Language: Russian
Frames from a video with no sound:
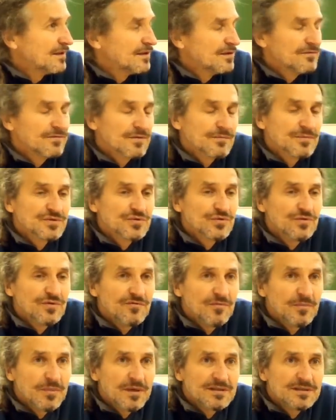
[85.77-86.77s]

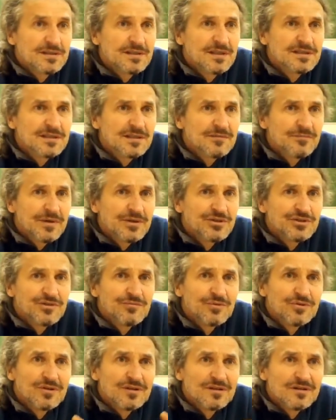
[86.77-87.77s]
Информационного процесса,
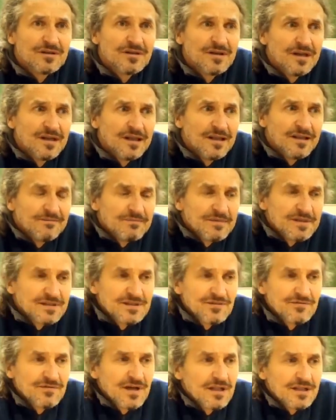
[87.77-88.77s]
причем он это
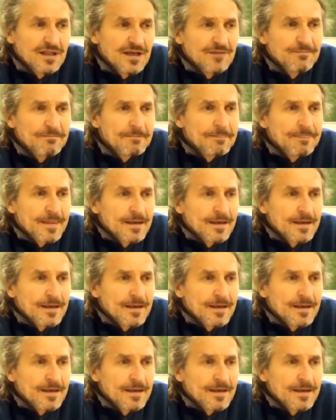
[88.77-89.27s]
называл там,